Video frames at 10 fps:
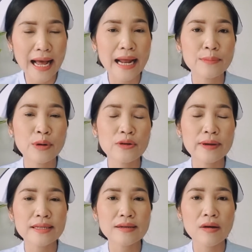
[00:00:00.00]
คันบริ
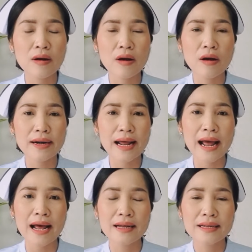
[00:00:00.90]
เวณช่องคลอด
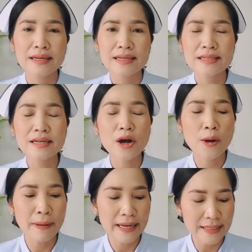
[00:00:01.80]
ค่ะซึ่ง
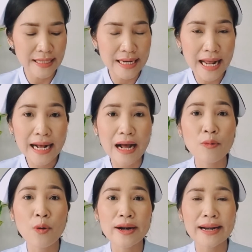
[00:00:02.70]
ก็เป็นที่น่า
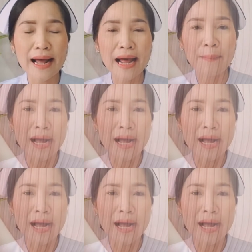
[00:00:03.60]
กังวลนะ